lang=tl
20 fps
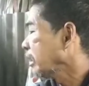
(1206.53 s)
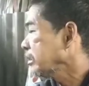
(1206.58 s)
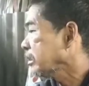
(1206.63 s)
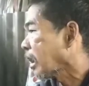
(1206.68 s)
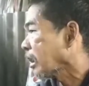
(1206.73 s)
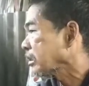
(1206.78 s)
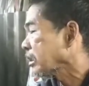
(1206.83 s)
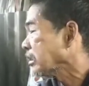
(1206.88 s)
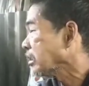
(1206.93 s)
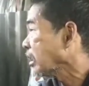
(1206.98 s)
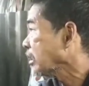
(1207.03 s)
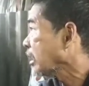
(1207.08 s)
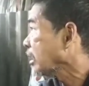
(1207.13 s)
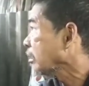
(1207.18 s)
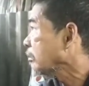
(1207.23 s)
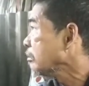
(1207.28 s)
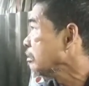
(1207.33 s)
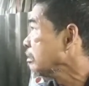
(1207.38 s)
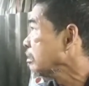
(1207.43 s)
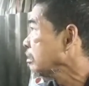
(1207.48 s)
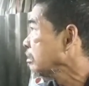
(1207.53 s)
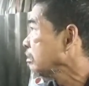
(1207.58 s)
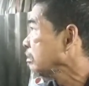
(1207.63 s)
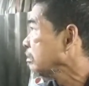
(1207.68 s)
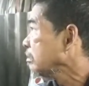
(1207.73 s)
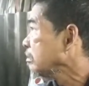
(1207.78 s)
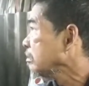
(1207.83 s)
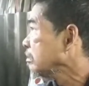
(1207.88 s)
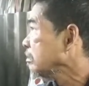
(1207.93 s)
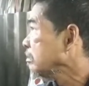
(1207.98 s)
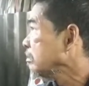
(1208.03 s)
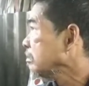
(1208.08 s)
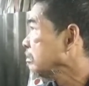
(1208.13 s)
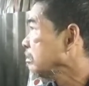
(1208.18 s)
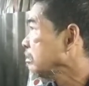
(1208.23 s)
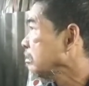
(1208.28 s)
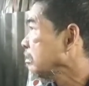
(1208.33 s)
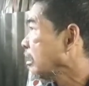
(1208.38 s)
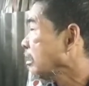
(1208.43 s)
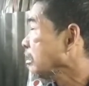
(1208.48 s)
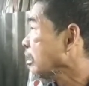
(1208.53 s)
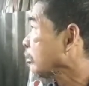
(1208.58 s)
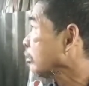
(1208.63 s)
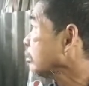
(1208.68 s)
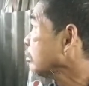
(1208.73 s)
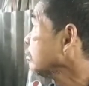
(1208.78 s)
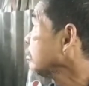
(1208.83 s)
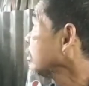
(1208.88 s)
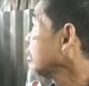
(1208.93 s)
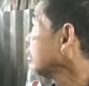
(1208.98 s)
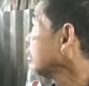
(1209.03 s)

Eh, dati niyan, ayaw ko. Sapatos? Ayaw ko nun.